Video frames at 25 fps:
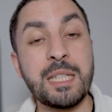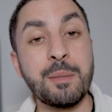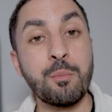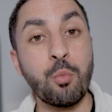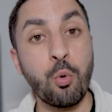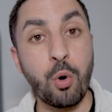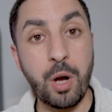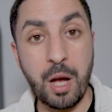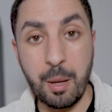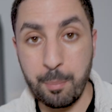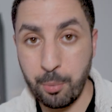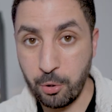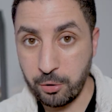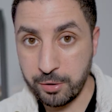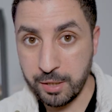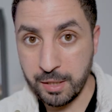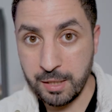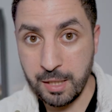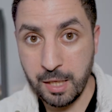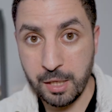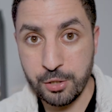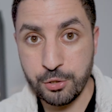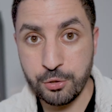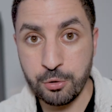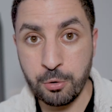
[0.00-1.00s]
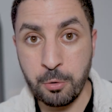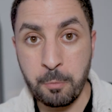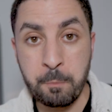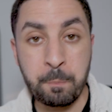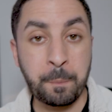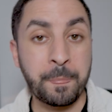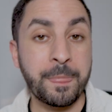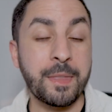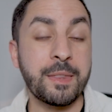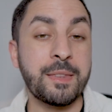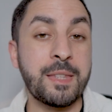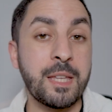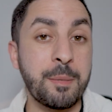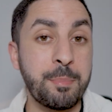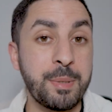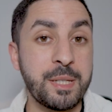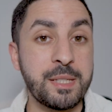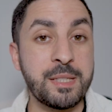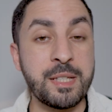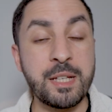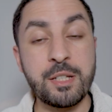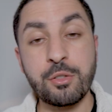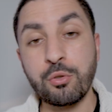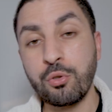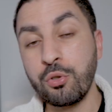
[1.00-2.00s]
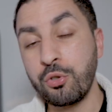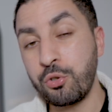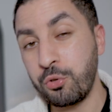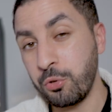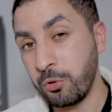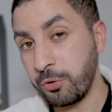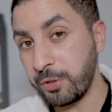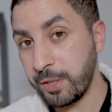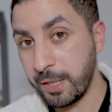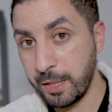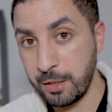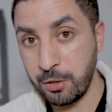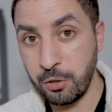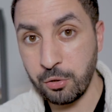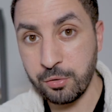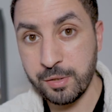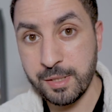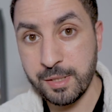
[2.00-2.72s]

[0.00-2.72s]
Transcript: qui m'ont rapporté de l'argent, des business que je suis en train de